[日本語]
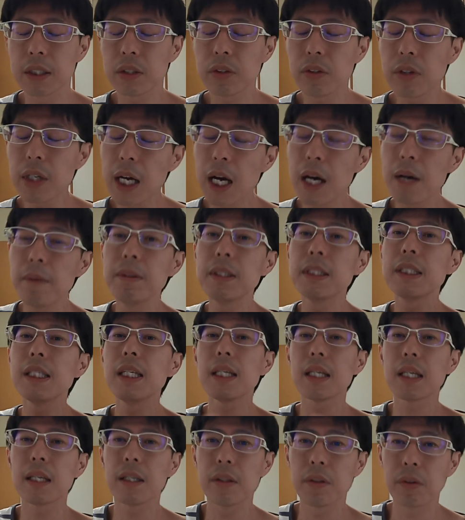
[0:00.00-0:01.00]
それが安倍
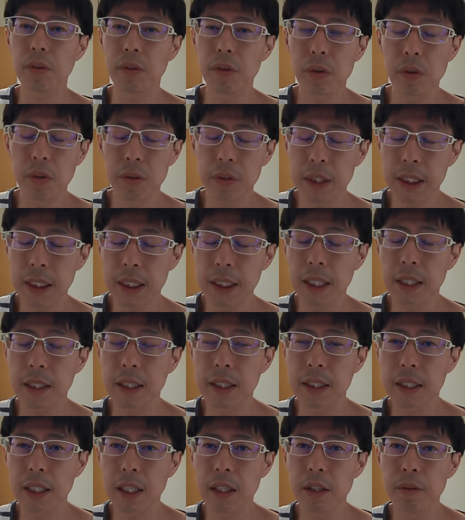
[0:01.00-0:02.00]
政権の頃にしたん
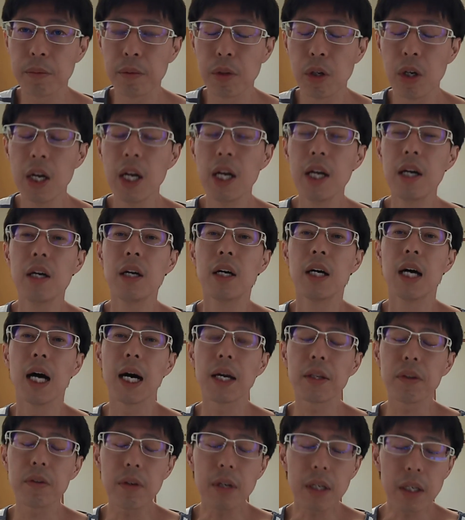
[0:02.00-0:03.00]
ですけども、
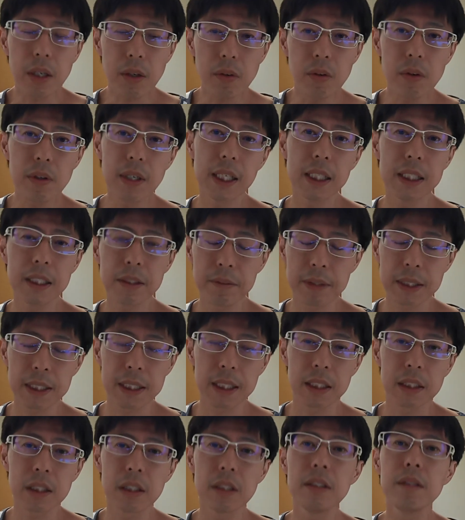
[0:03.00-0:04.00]
後から後悔しま
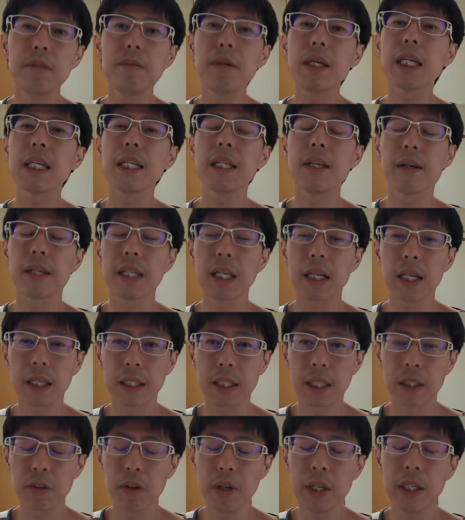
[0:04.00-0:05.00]
した。するべきではな
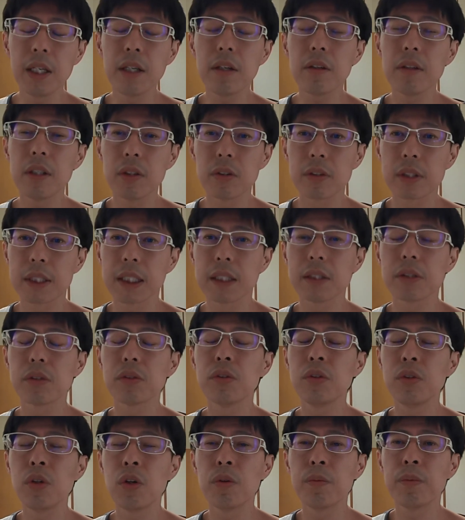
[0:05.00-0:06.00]
かったと、エネルギーの残
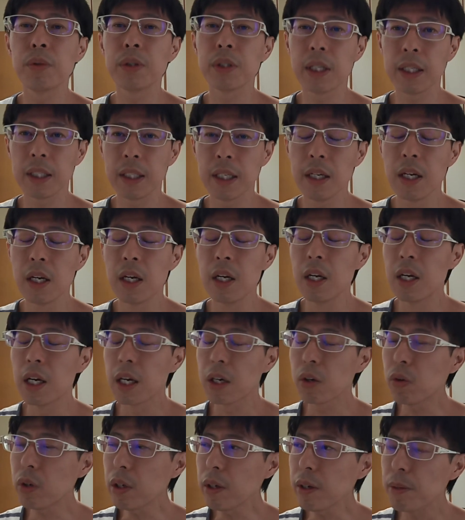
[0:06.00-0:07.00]
存量問題ね。
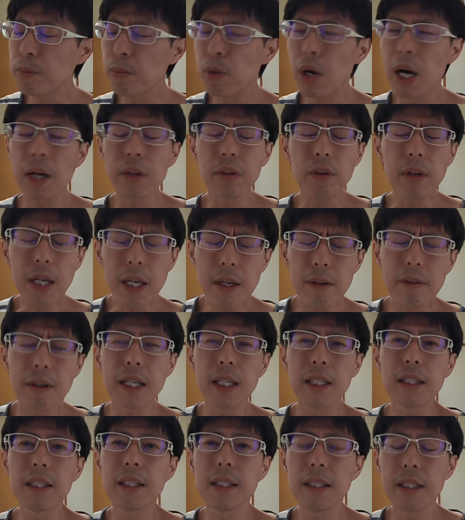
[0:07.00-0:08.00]
これはもう後から分
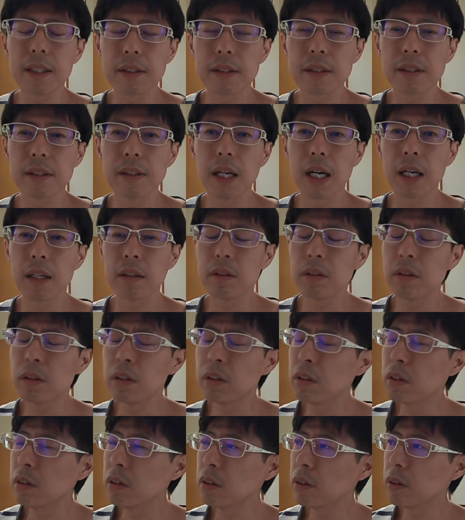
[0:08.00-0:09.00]
かってきたんです。あ
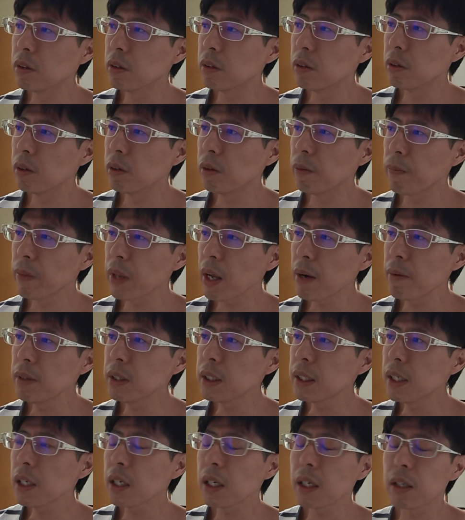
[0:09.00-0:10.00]
のー、安倍
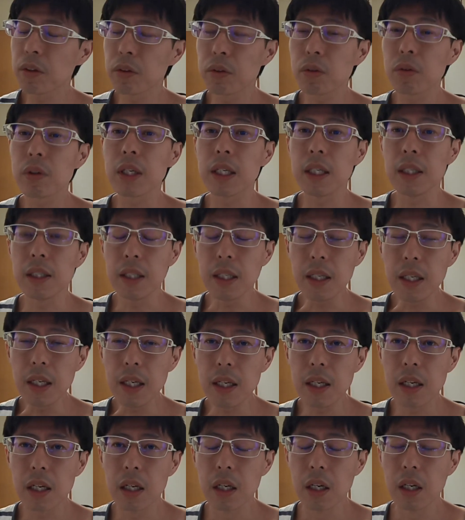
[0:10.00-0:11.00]
政権の時
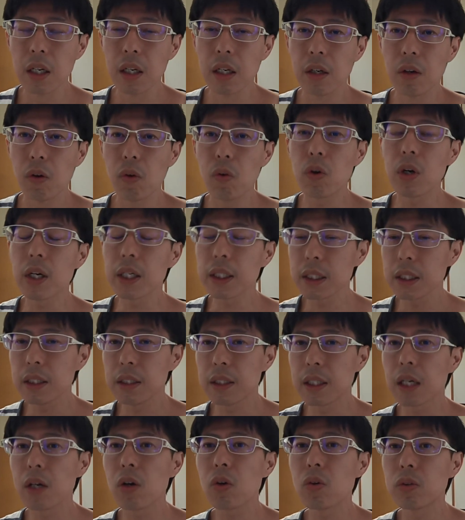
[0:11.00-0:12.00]
に、おかし
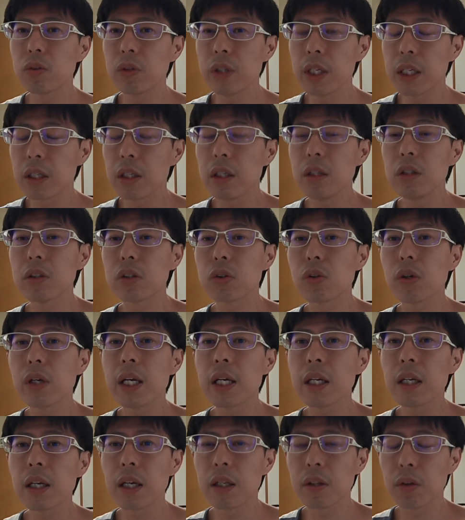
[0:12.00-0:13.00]
い他国で旧ソ
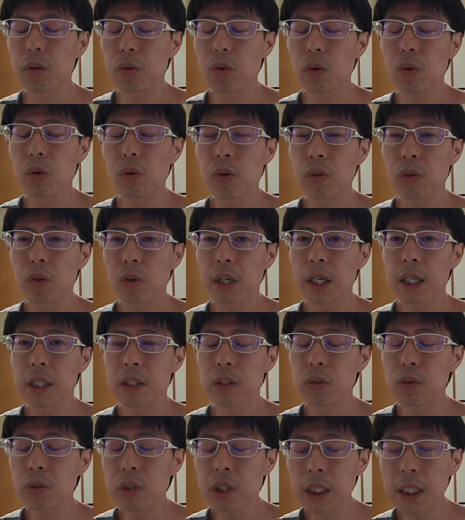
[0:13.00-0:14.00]
連圏のところとか、
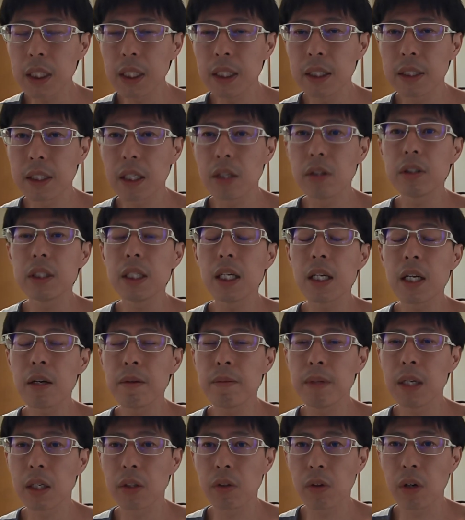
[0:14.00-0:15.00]
正直
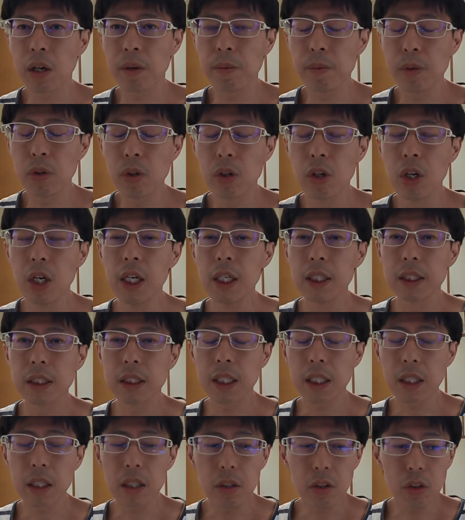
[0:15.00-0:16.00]
サウジアラビアとかも
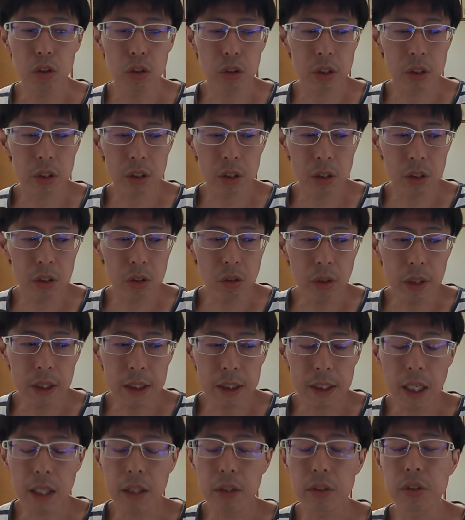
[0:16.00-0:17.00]
石油をすごい
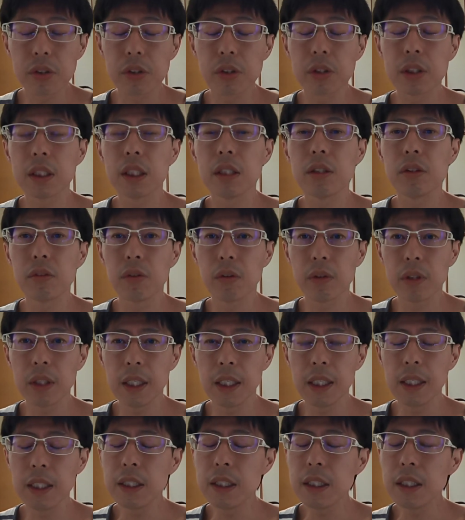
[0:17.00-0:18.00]
採掘してるの
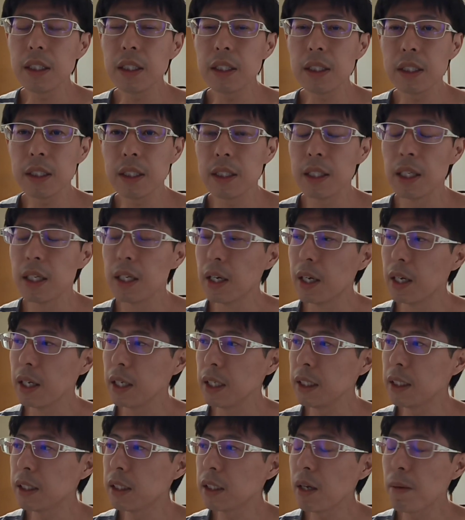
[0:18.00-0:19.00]
に、1日
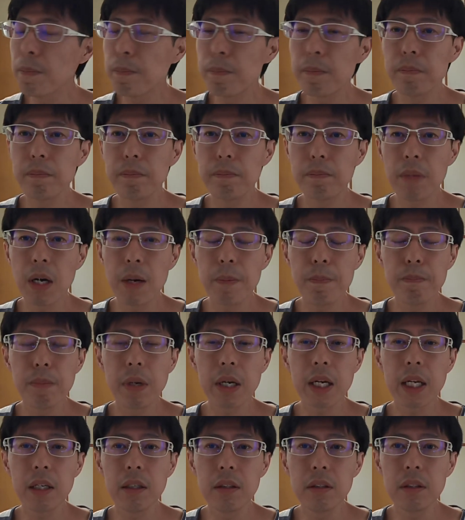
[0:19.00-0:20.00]
1000万
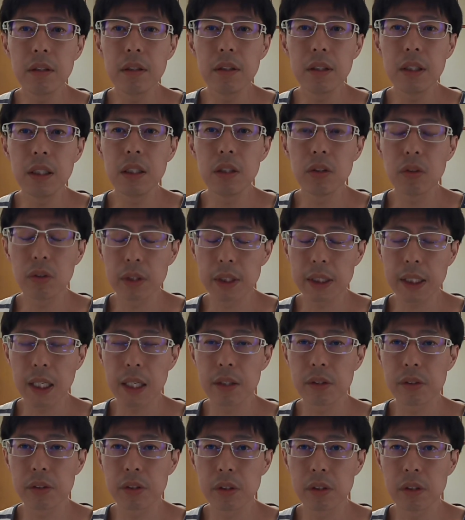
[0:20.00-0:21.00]
バレル以上
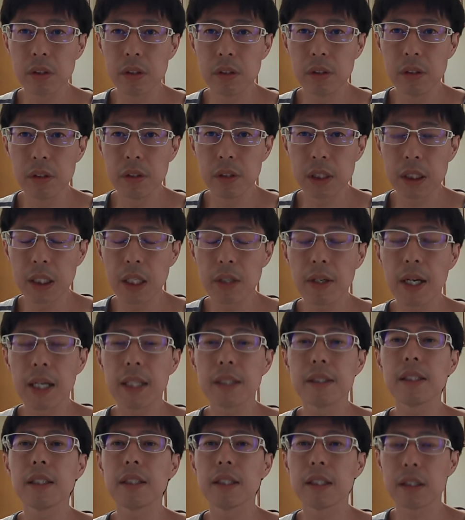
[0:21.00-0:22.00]
採掘してる
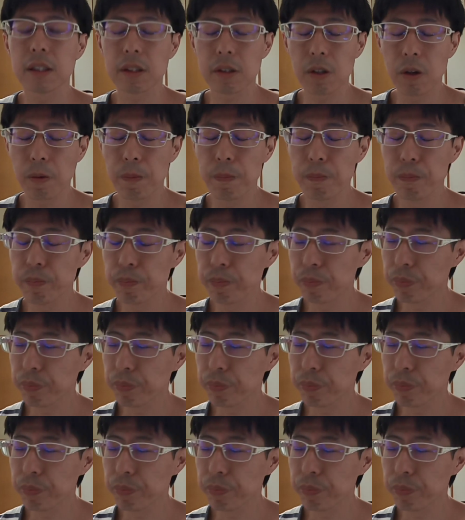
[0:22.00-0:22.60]
はずなんですよ。